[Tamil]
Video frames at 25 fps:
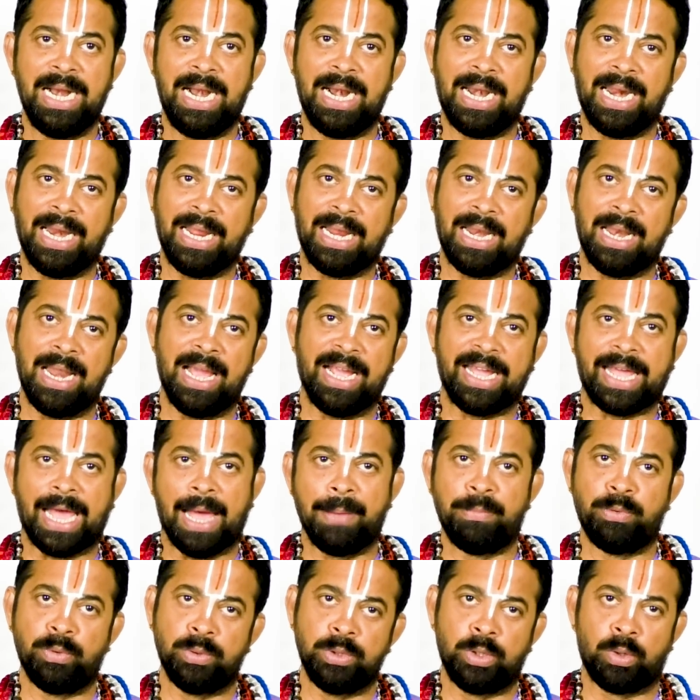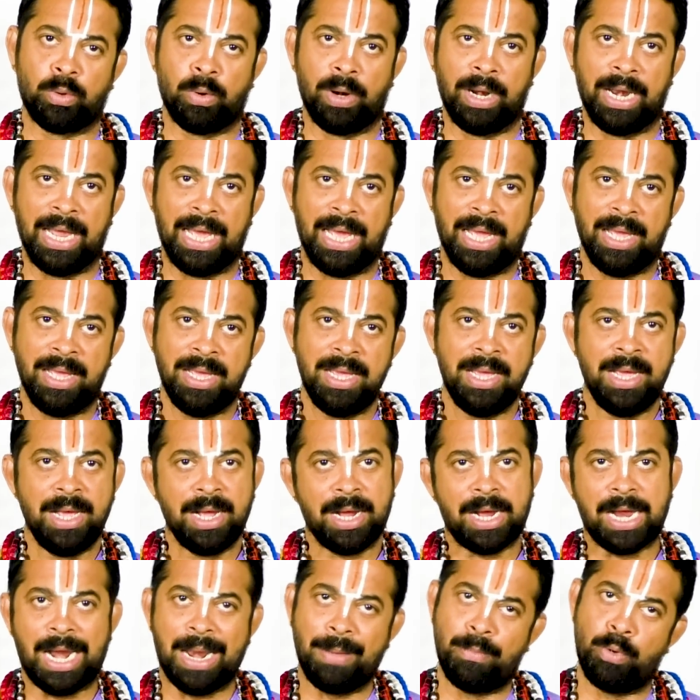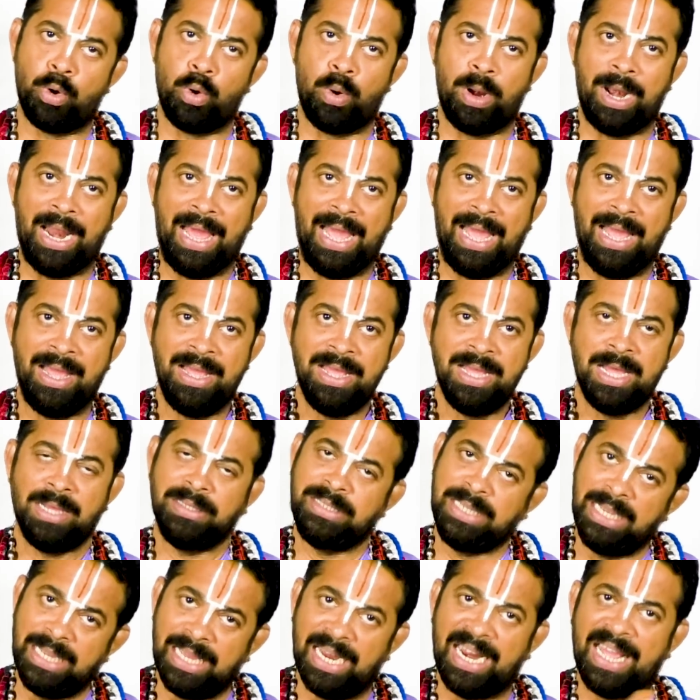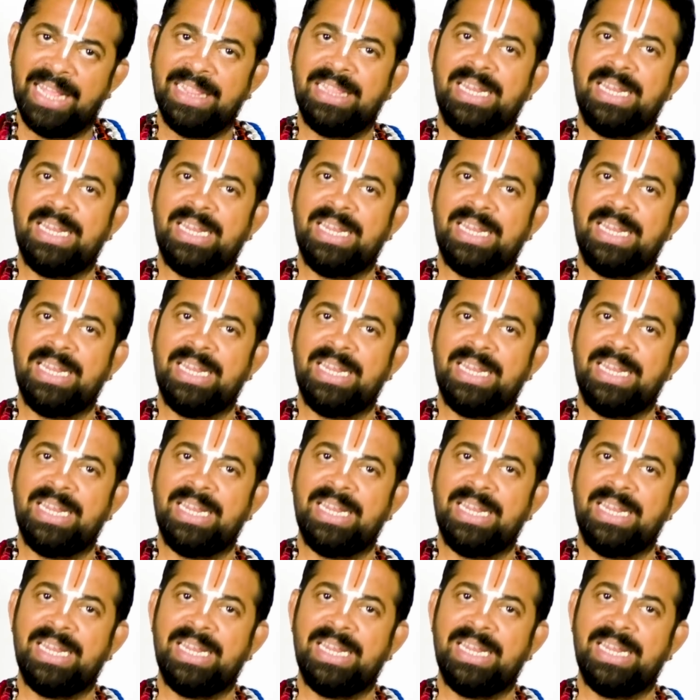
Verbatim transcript: ஏழரைக்கெல்லாம் கேப் வந்துடும்ல கிளம்பணும்ல சீக்கிரம்